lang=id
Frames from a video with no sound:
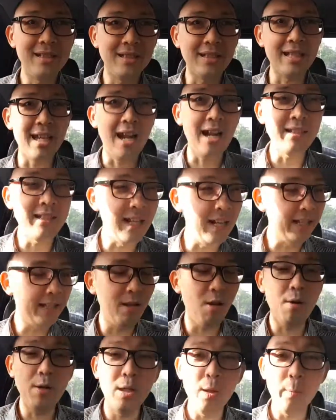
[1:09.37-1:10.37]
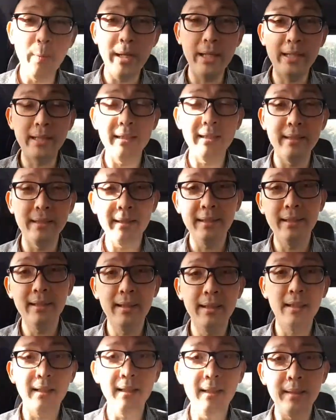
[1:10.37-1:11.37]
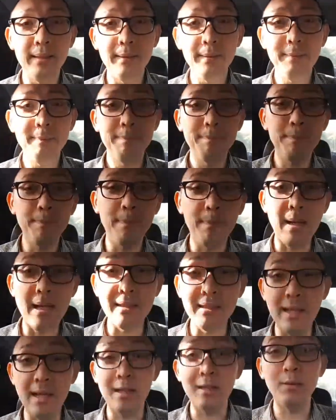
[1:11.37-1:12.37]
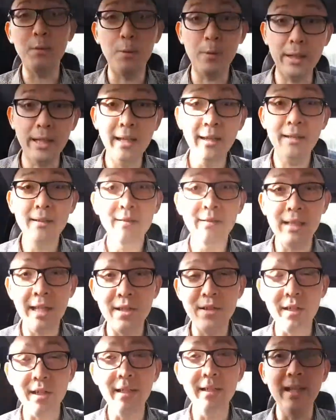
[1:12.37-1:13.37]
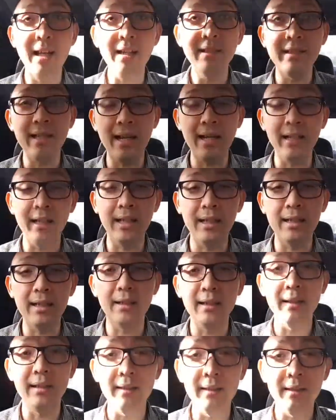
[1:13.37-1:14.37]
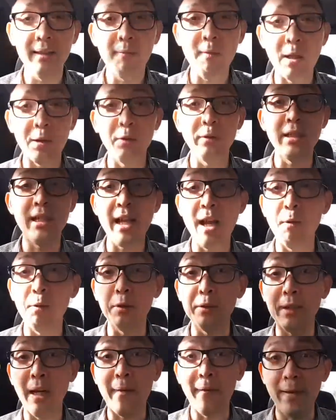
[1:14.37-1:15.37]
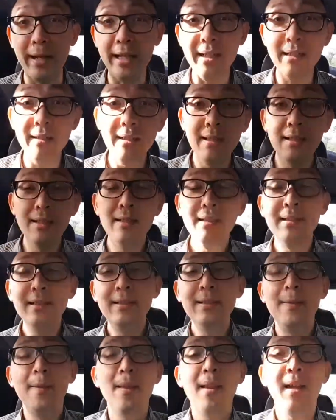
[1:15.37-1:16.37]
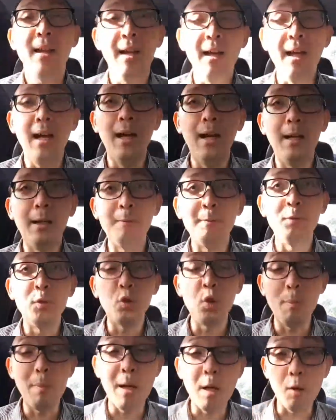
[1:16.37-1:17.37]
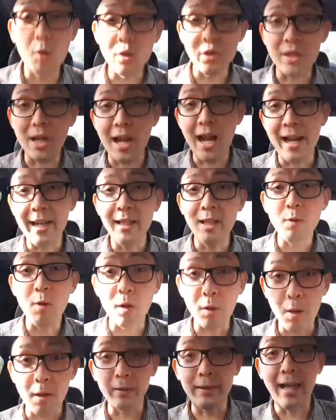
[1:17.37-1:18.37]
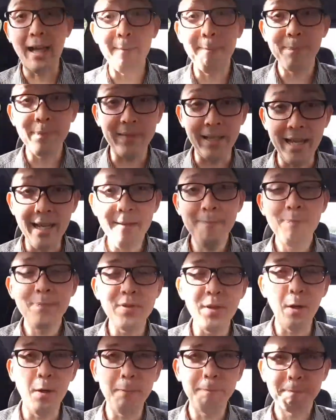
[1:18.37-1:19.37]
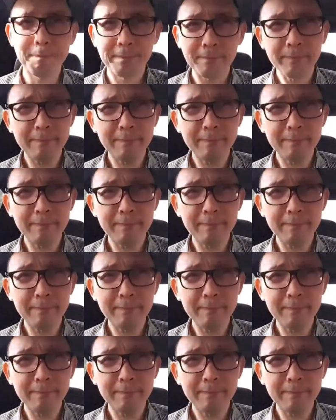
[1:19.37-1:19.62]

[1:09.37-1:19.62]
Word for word: sekarang saya lagi on the way ke uh, Pasar Turi Station ya. Saya lagi ke waktu saya untuk traveling um, untuk mengcoach klien di luar kota. Oke, okay? so